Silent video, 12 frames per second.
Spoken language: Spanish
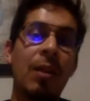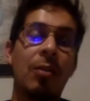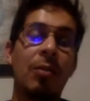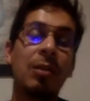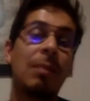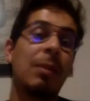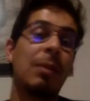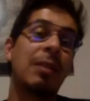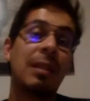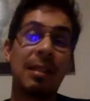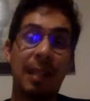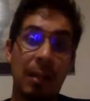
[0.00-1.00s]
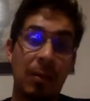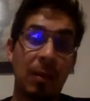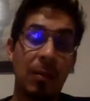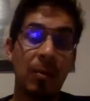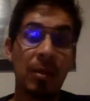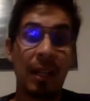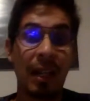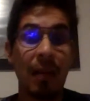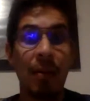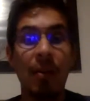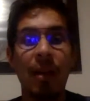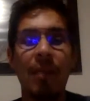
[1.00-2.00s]
12 personas que tuvimos en la
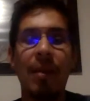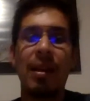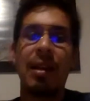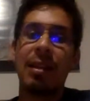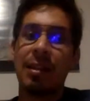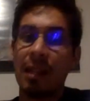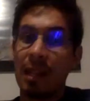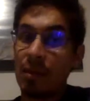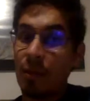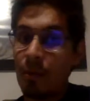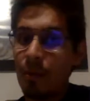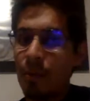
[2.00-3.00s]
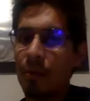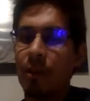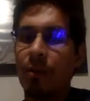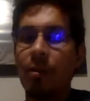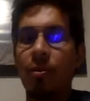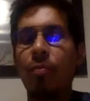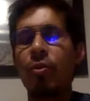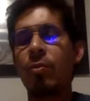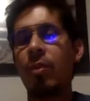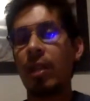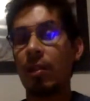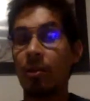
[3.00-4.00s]
videollamada de tres grupos. Entonces somos
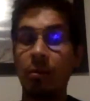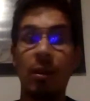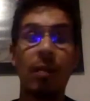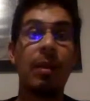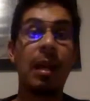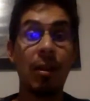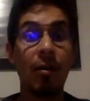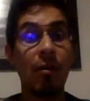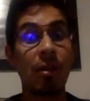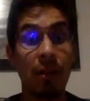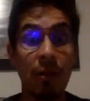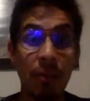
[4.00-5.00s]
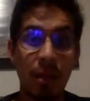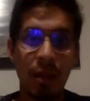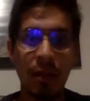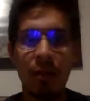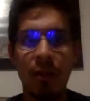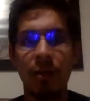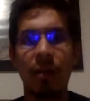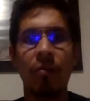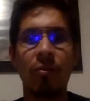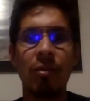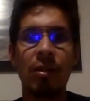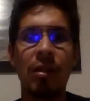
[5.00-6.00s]
poquitos todavía. Yo los sigo invitando a los
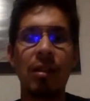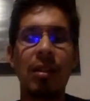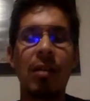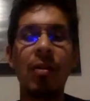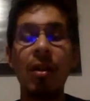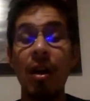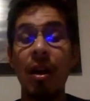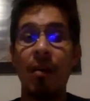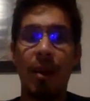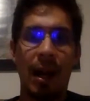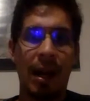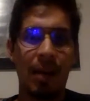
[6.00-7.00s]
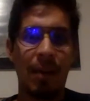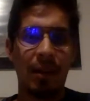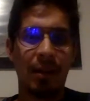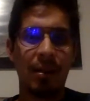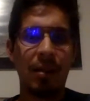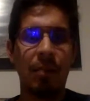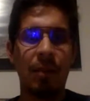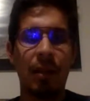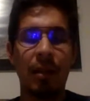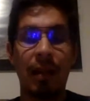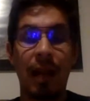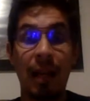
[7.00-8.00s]
alumnos de tercero para que
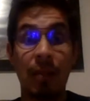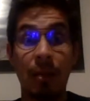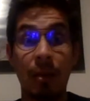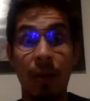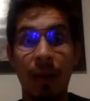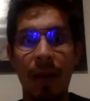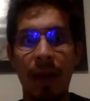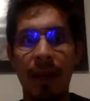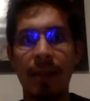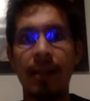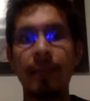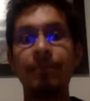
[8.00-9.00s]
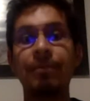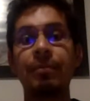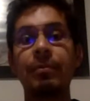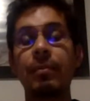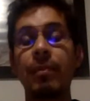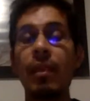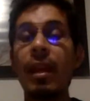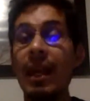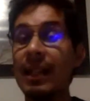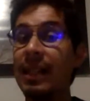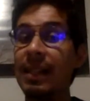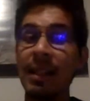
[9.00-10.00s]
participen de las videollamadas.
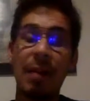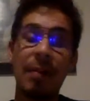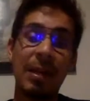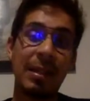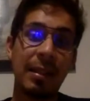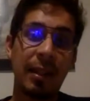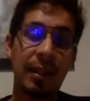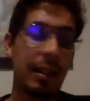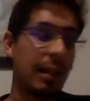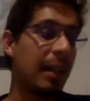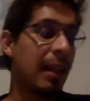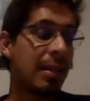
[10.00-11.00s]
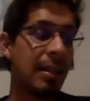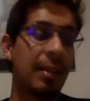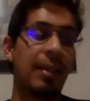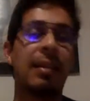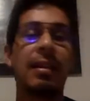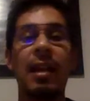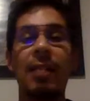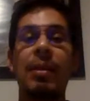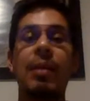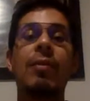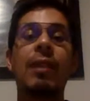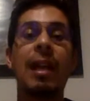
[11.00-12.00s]
Estas más entretenidas y tendrán
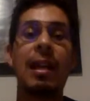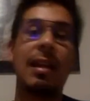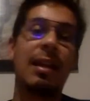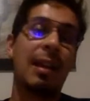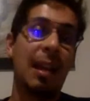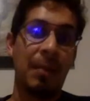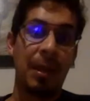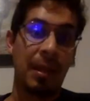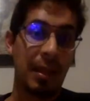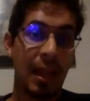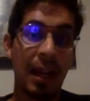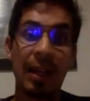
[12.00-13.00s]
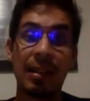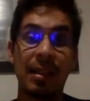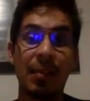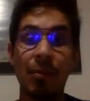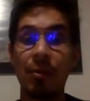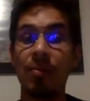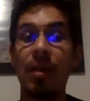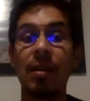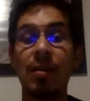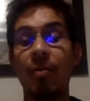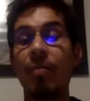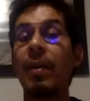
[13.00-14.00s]
mejor calidad en la medida que estemos
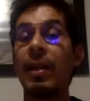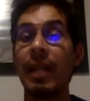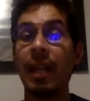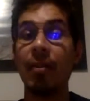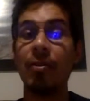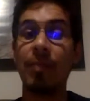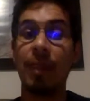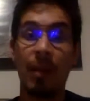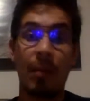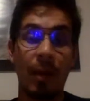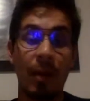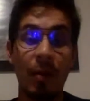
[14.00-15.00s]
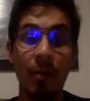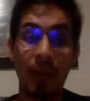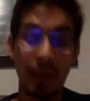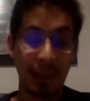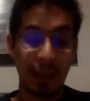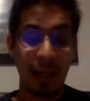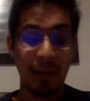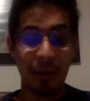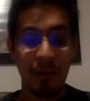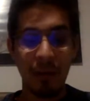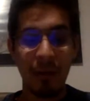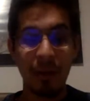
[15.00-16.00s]
más compañeros para poder compartir la
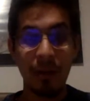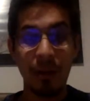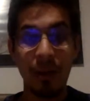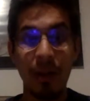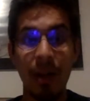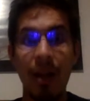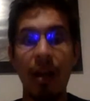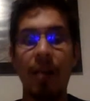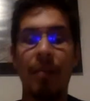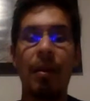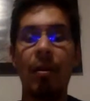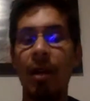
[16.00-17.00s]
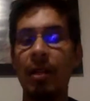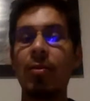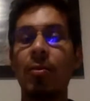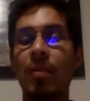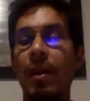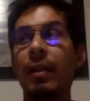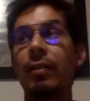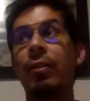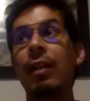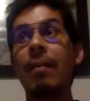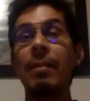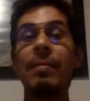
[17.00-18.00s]
información. Pero les comparto,
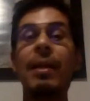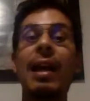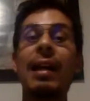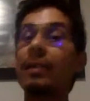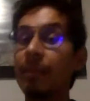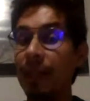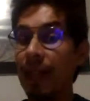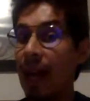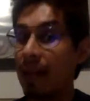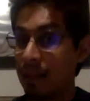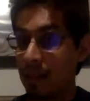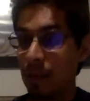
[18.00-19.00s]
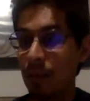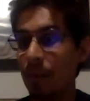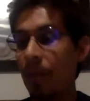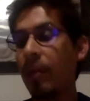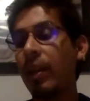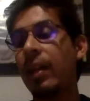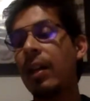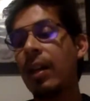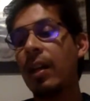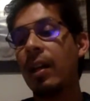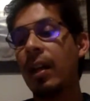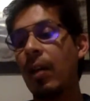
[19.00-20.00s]
la primera actividad se supone
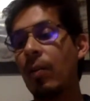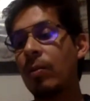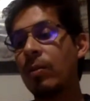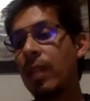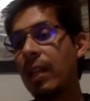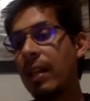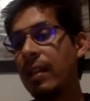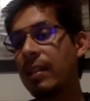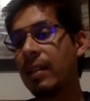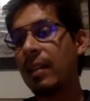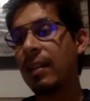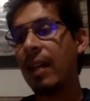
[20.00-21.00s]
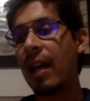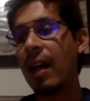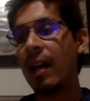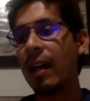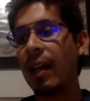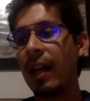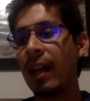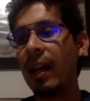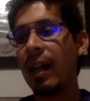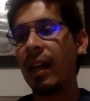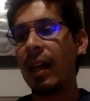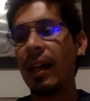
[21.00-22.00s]
que ustedes tendrán
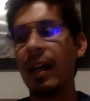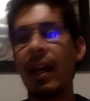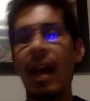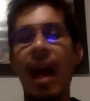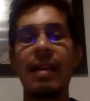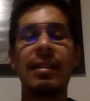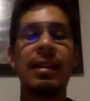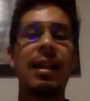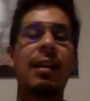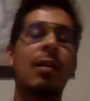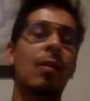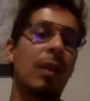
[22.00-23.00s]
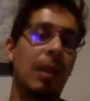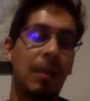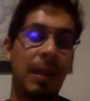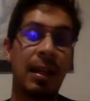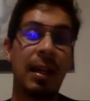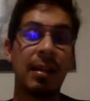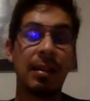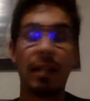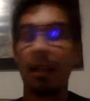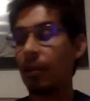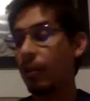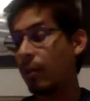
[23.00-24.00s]
que eh, hacer lo que viene
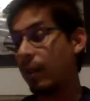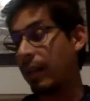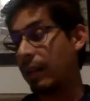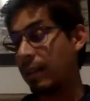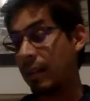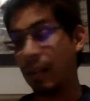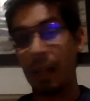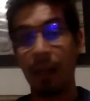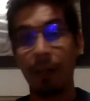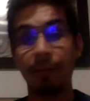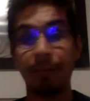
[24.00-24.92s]
haciendo este